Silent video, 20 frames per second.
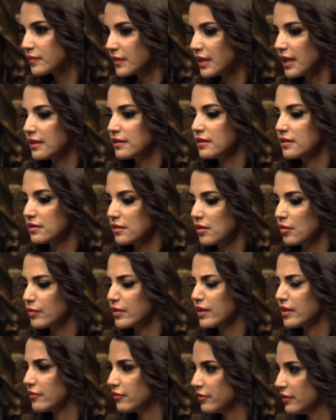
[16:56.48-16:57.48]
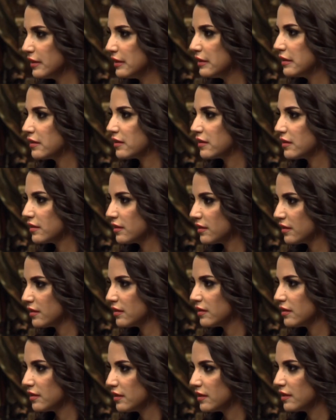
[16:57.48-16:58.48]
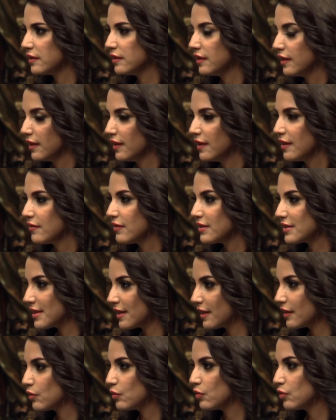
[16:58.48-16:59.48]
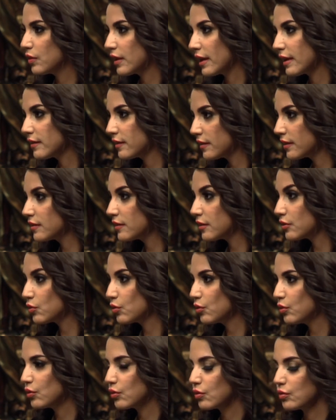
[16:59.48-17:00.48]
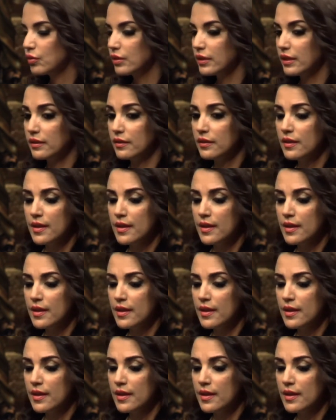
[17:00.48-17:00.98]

يعني النظام كان فيه فساد وكان ديكتاتور وكان